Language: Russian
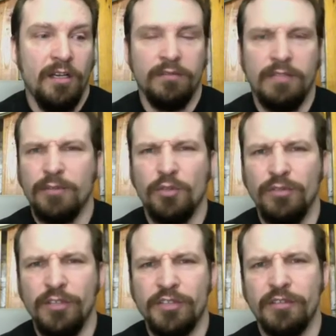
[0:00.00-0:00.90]
Там
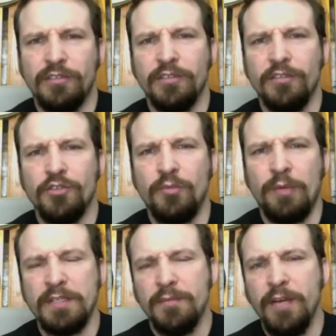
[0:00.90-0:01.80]
такое, значит, это еще
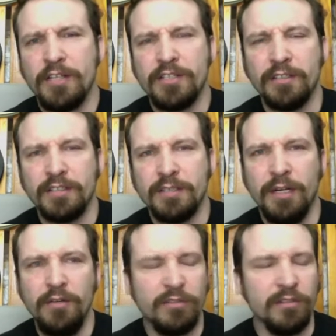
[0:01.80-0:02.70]
приземляешься на
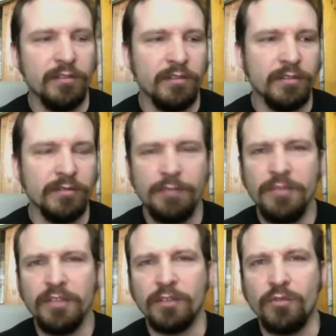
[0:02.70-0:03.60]
самолете, и
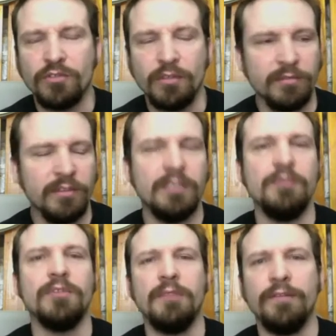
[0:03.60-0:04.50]
там нет такого, что там к
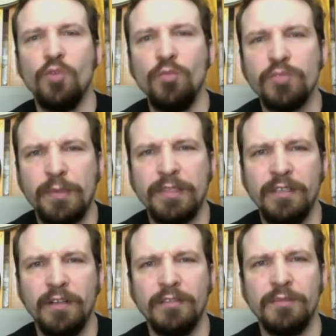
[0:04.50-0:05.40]
тебе там автобус
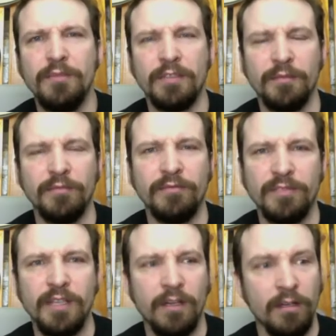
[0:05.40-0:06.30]
подъехал, тебя там
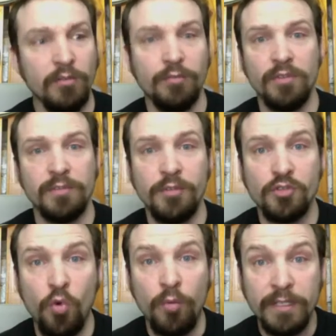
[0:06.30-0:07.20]
взяли, а вот просто
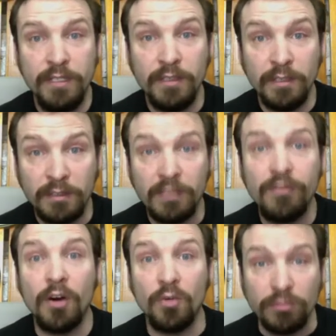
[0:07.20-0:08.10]
пешком иди до,
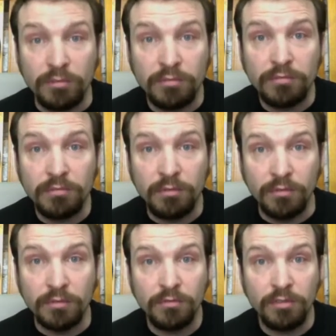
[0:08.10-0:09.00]
до ворот.
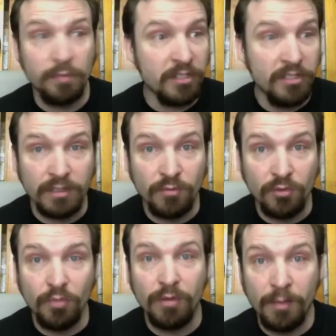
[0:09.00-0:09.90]
Вот. То есть по
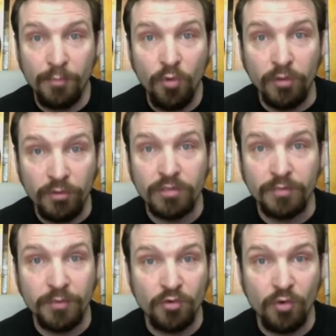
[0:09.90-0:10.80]
чистому, грубо говоря, полю
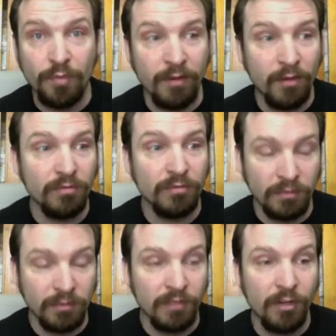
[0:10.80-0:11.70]
идешь пешком по
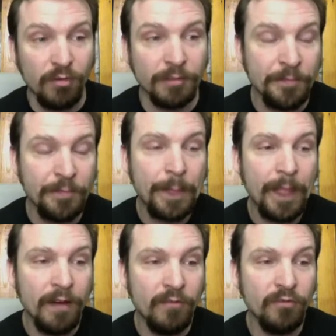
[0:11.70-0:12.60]
ворот, до ворот.
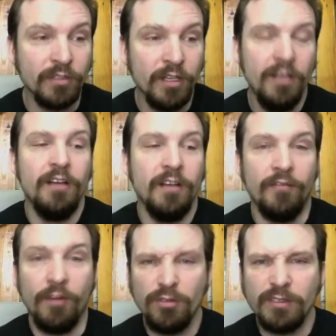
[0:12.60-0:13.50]
Вот.
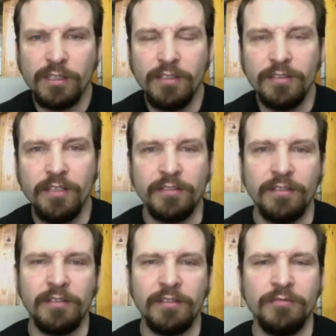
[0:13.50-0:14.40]
Ворота такие, знаете,
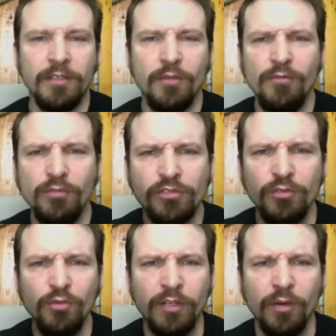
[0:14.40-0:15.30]
за такой вот
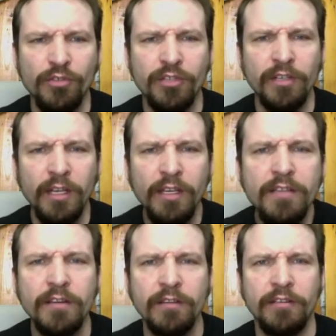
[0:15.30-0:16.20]
слой, короче говоря,
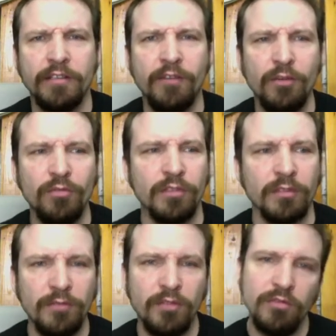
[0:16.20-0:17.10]
иния на этих
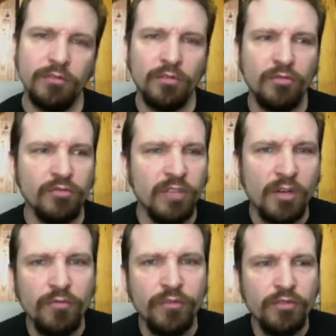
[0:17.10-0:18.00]
воротах. И выходит такой
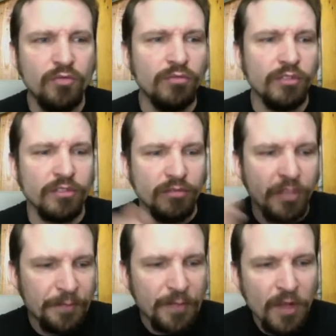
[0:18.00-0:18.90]
здоровый якут, значит,
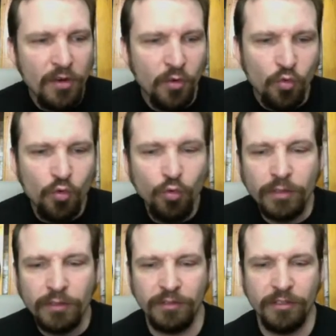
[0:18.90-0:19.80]

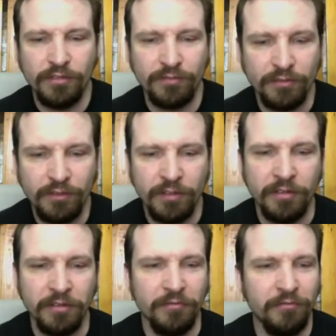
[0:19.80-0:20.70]
укутанный, значит,
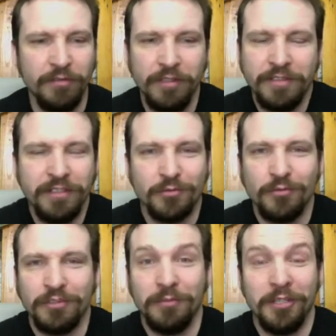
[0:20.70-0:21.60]
в, не знаю,
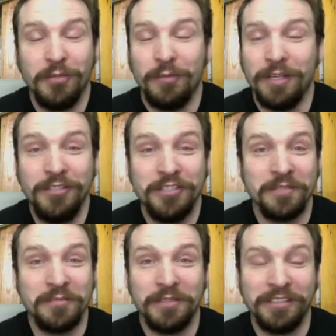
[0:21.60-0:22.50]
сколько на нем
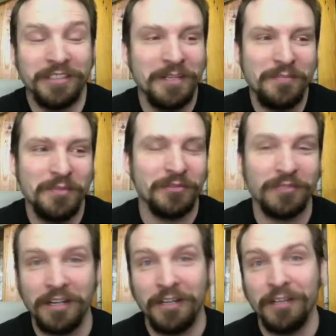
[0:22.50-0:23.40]
одежда была, это капец, он
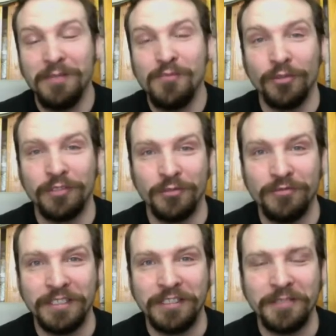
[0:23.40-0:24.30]
как колобок такой
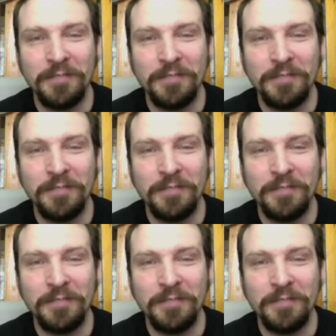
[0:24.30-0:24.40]
выглядел.